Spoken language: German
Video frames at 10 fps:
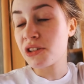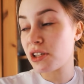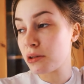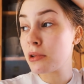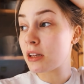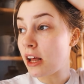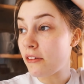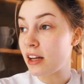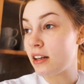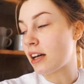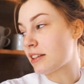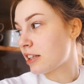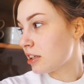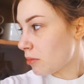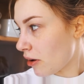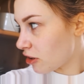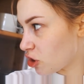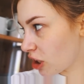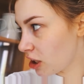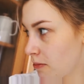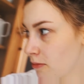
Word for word: Hast du den mittlerweile, hat er den mal geschrieben?